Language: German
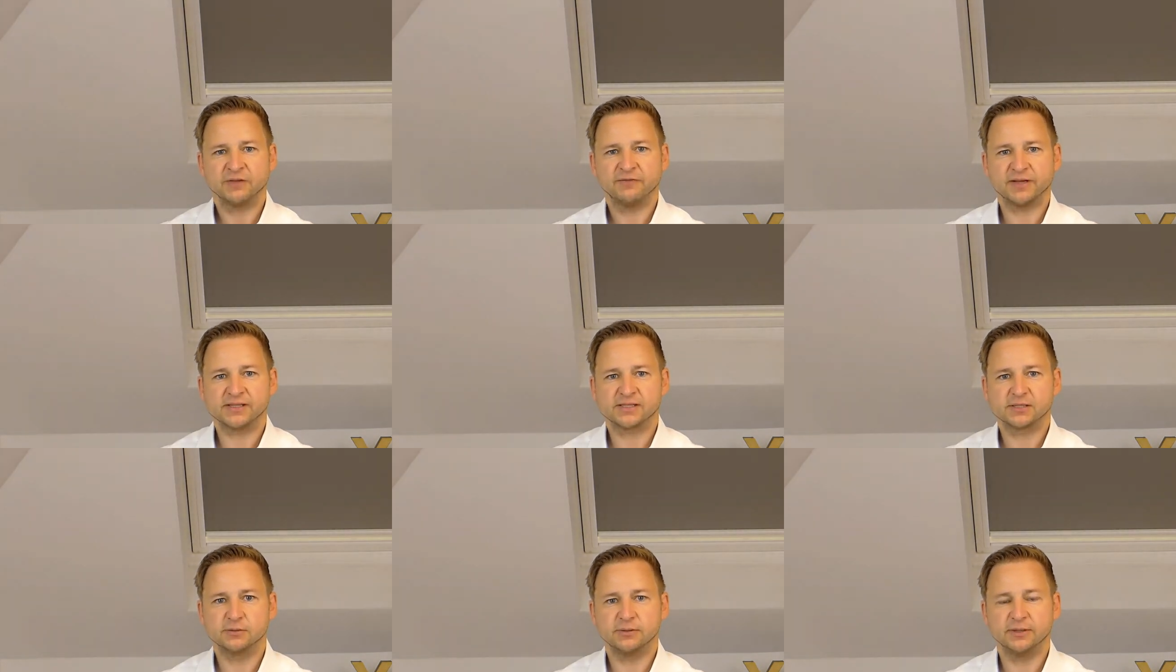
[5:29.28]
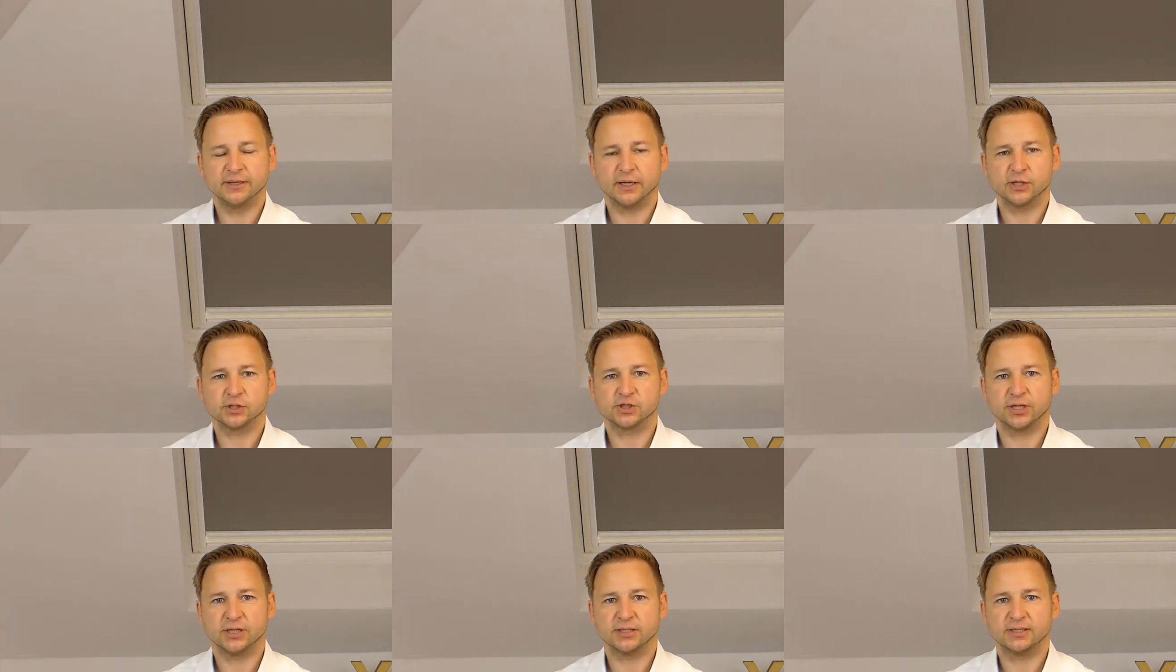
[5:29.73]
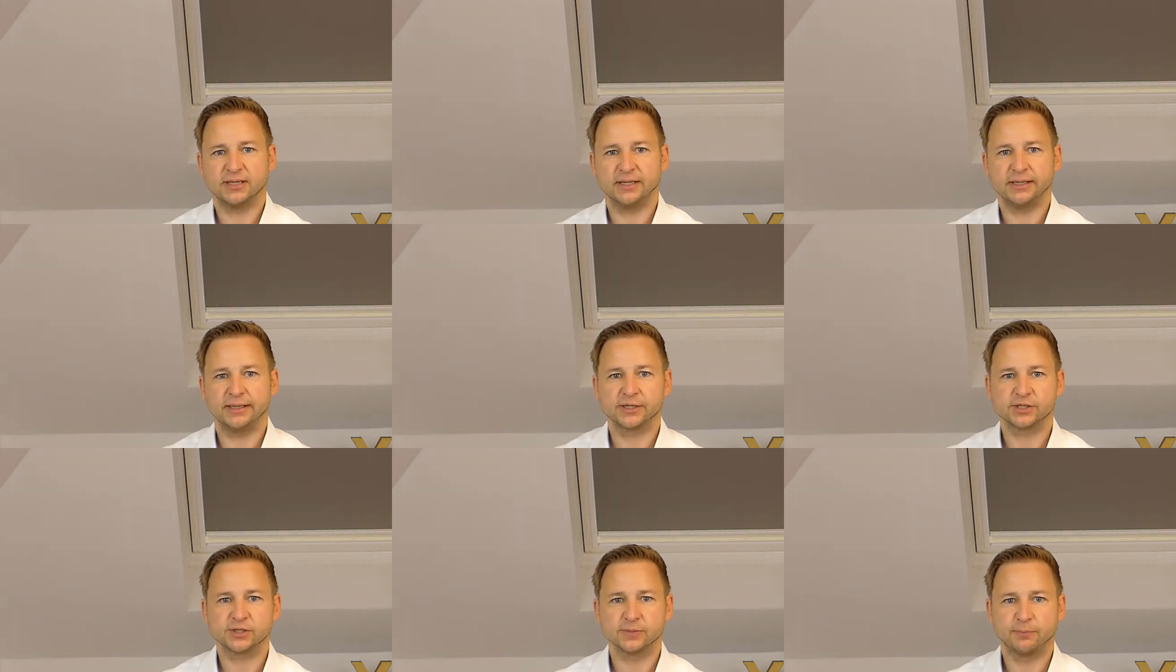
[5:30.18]
was zu ihrer
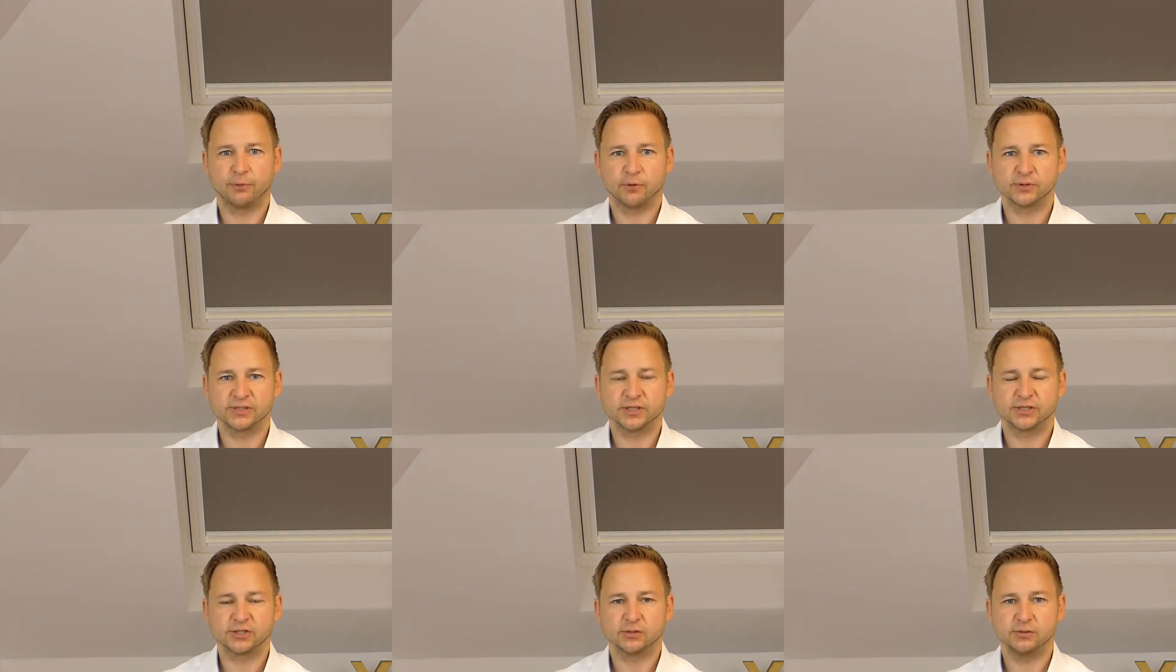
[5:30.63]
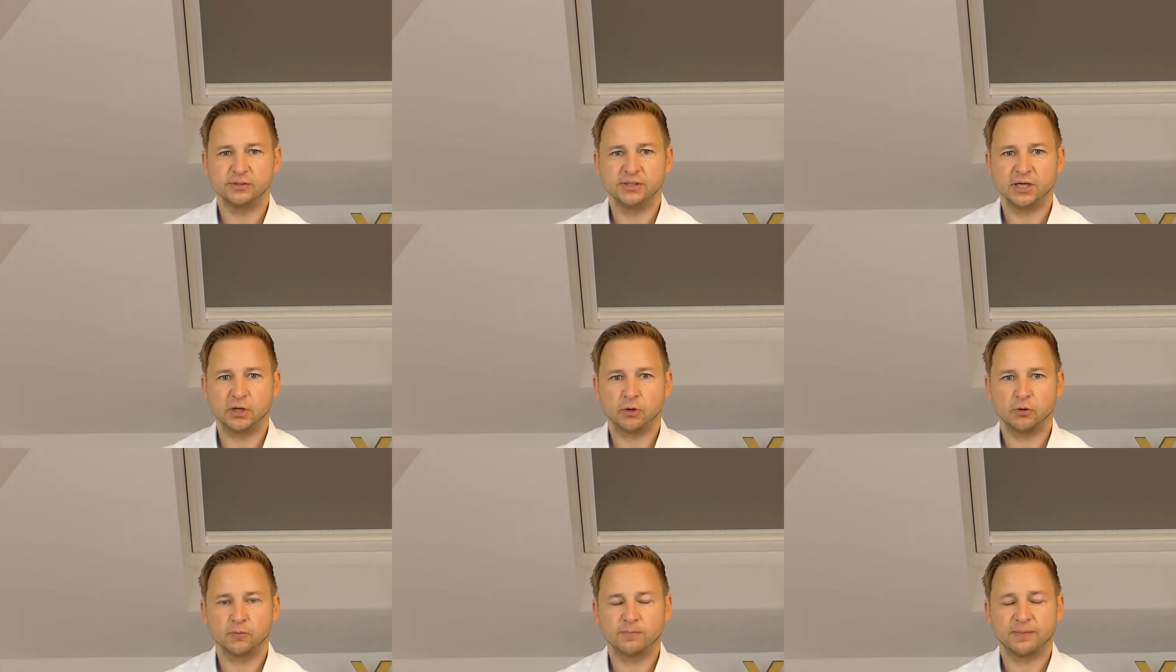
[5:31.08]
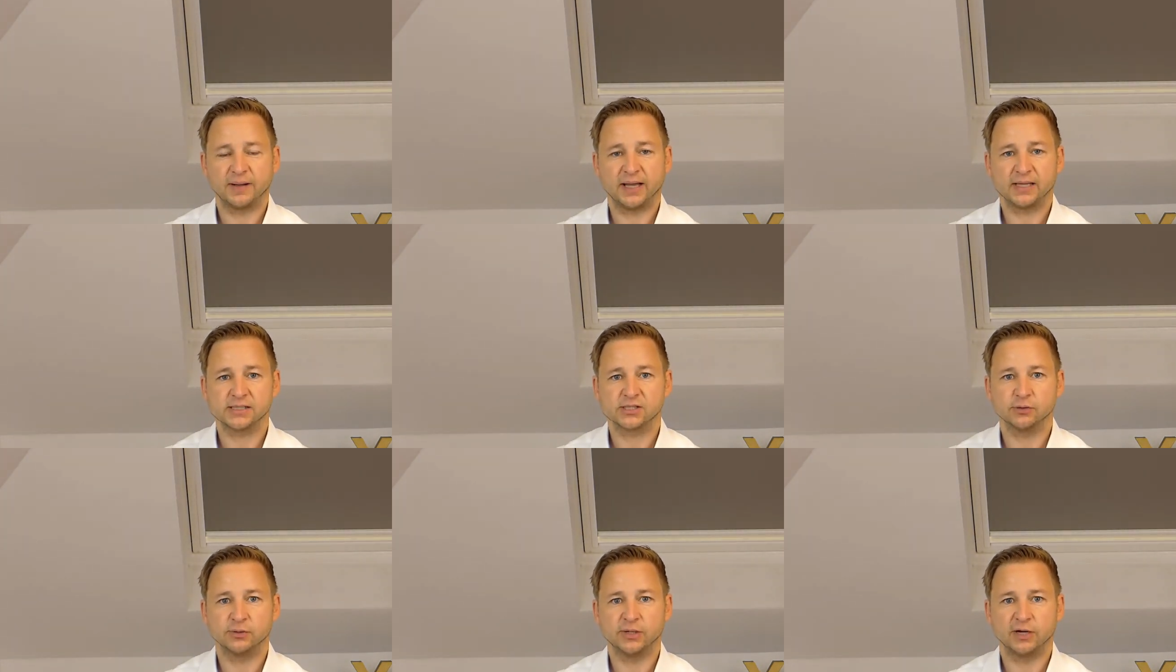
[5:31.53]
strategischen Positionierung
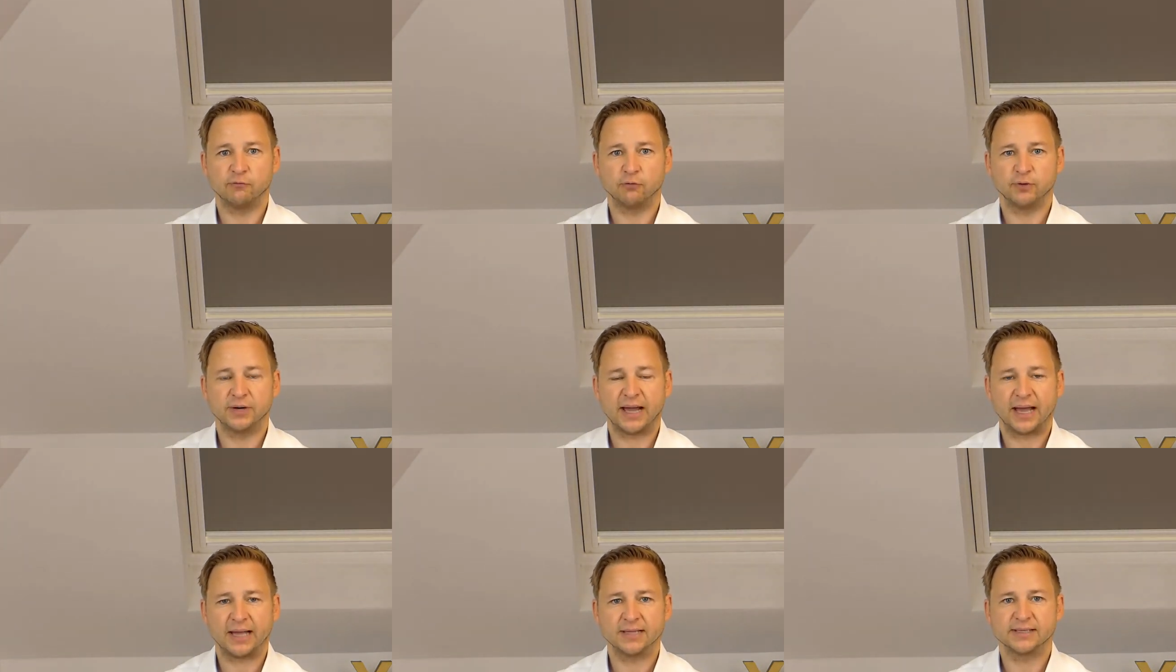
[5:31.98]
passt oder wo der